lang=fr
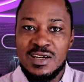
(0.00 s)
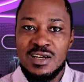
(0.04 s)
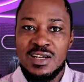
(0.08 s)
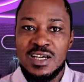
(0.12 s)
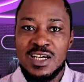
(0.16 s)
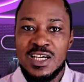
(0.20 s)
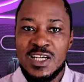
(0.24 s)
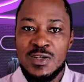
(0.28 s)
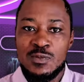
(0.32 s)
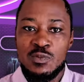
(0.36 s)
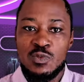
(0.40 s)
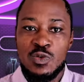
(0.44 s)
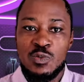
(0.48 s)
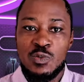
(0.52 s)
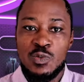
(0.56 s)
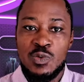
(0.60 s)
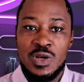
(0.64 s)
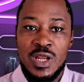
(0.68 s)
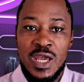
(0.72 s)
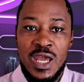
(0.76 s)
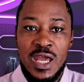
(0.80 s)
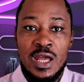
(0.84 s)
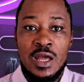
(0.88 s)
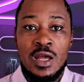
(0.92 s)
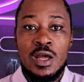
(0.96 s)
dans les
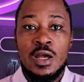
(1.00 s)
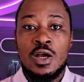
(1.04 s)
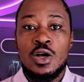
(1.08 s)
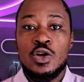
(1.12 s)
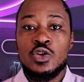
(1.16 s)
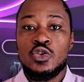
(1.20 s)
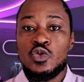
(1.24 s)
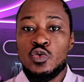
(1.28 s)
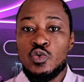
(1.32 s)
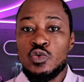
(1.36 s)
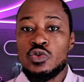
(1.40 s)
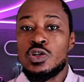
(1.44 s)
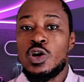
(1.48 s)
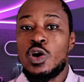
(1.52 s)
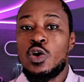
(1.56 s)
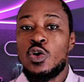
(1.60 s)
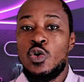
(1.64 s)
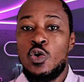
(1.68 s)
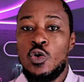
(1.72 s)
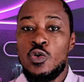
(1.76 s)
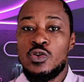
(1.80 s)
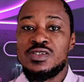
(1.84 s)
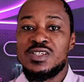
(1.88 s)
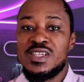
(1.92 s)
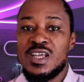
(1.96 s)
crypto-monnaies tout en
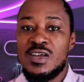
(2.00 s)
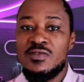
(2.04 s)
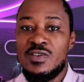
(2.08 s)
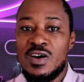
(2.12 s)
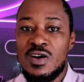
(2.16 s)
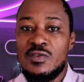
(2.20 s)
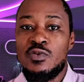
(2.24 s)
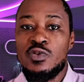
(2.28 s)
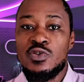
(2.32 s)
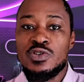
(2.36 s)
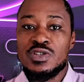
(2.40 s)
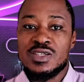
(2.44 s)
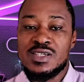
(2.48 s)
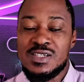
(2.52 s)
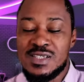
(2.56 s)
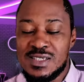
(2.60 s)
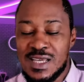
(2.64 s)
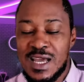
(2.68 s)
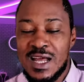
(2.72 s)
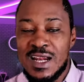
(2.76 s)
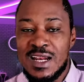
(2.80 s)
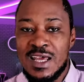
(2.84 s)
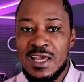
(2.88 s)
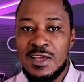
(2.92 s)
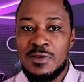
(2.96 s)
conservant votre
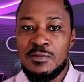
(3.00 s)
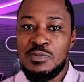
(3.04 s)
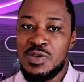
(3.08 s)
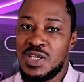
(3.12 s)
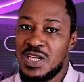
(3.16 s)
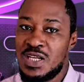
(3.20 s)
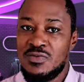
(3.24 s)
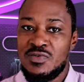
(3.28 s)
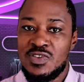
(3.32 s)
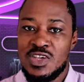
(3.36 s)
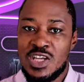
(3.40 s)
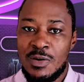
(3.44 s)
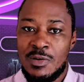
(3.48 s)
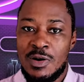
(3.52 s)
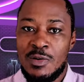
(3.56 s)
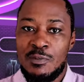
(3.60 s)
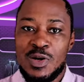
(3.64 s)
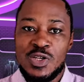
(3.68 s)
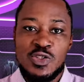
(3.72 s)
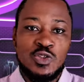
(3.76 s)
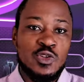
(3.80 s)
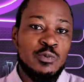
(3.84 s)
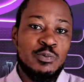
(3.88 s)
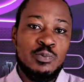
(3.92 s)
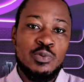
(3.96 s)
salaire, bien évidemment.
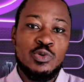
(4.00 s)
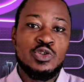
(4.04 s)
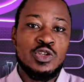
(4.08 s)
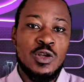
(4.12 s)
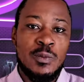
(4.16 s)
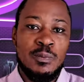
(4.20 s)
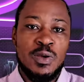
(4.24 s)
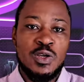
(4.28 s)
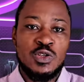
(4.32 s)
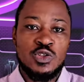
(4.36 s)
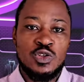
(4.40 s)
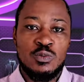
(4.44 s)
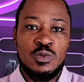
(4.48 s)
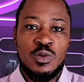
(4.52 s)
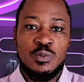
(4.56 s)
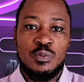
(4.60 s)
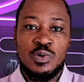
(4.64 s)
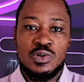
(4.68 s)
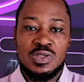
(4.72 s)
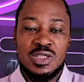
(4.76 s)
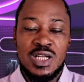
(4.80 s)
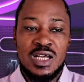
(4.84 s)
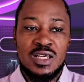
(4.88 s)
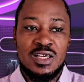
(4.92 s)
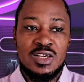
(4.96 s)
Parce que plusieurs personnes me
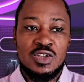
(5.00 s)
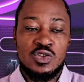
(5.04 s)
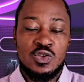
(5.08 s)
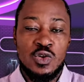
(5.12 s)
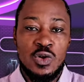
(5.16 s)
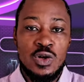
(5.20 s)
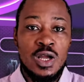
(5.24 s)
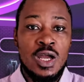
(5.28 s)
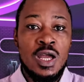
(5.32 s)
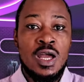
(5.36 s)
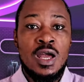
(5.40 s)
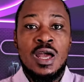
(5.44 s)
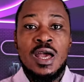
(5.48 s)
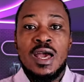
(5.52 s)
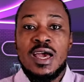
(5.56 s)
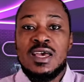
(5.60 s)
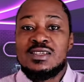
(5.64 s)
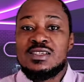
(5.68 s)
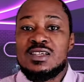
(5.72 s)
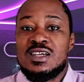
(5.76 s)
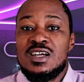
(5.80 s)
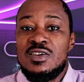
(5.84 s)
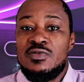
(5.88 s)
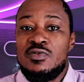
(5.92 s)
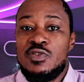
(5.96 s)
posent la question,
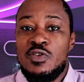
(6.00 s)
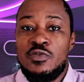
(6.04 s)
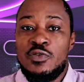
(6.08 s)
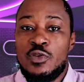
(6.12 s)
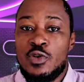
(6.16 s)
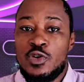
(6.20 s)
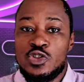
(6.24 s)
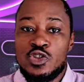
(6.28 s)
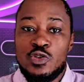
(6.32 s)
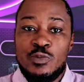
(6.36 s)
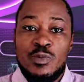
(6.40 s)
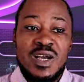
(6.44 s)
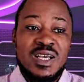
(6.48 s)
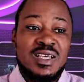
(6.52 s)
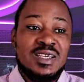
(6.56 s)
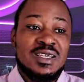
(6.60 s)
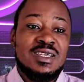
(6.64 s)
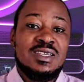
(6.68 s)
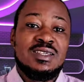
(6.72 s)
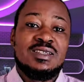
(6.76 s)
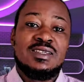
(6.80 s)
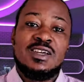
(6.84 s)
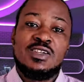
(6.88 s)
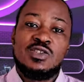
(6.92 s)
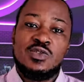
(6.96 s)
est-ce qu'il faut forcément
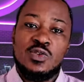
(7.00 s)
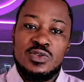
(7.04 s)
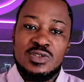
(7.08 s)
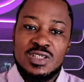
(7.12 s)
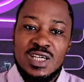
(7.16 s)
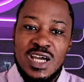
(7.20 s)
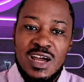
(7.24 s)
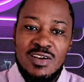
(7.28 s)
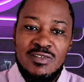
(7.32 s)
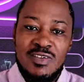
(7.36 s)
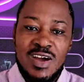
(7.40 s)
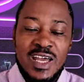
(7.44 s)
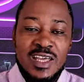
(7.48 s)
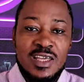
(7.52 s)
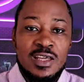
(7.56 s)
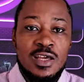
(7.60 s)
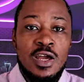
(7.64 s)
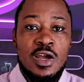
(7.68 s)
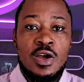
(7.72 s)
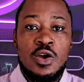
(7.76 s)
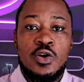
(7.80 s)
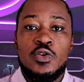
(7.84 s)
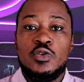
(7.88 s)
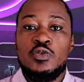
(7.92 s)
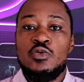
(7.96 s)
quitter son travail
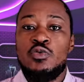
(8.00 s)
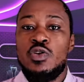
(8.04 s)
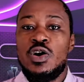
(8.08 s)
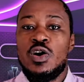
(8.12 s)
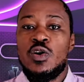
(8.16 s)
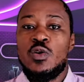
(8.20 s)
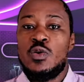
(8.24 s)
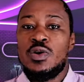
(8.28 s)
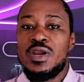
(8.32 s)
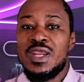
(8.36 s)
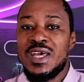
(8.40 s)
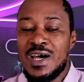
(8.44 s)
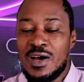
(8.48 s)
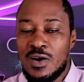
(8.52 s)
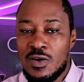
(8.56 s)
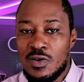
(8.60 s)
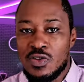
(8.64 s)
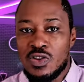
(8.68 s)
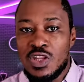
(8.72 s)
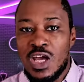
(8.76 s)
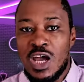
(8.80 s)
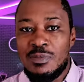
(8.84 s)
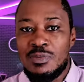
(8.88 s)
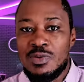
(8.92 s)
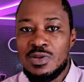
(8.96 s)
une fois qu'on est
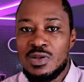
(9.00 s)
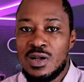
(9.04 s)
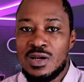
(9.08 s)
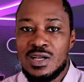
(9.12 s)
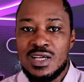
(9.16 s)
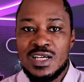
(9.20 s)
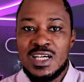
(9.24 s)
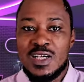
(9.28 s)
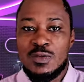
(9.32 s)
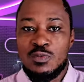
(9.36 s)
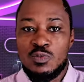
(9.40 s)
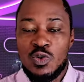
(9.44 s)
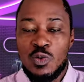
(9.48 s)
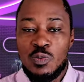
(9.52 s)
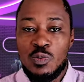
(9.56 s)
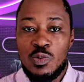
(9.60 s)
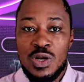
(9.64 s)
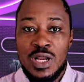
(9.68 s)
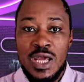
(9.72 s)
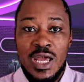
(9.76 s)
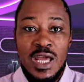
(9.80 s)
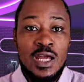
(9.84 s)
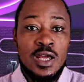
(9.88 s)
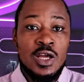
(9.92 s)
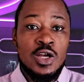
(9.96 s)
rentable dans les
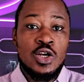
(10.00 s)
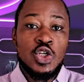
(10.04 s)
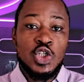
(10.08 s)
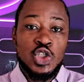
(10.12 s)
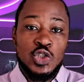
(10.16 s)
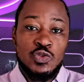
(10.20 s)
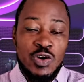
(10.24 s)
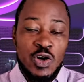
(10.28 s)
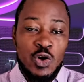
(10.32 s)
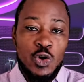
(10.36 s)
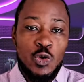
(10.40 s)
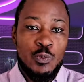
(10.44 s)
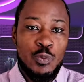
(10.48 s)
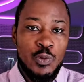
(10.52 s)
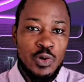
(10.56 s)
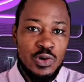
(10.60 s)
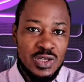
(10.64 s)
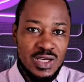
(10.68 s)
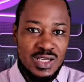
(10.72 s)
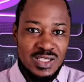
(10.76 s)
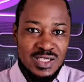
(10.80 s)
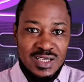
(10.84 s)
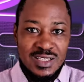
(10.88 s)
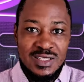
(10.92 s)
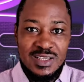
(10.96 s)
crypto-monnaies Je vais
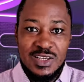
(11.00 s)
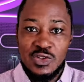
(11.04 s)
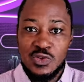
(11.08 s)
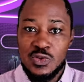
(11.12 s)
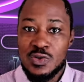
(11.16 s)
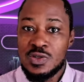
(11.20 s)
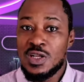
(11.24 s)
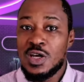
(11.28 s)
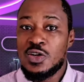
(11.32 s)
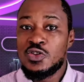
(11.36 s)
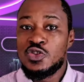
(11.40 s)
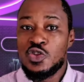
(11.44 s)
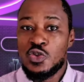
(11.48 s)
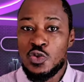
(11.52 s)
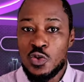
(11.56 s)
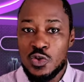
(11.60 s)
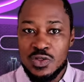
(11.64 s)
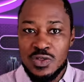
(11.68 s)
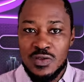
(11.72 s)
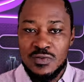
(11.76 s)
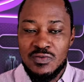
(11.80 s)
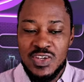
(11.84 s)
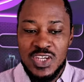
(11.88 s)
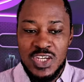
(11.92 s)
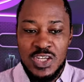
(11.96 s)
répondre à cette question dans une
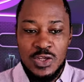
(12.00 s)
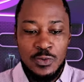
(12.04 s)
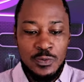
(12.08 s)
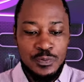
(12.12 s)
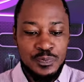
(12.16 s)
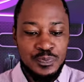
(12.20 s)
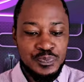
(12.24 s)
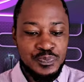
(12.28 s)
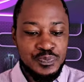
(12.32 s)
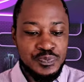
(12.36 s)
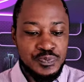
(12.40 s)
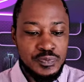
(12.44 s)
autre vidéo.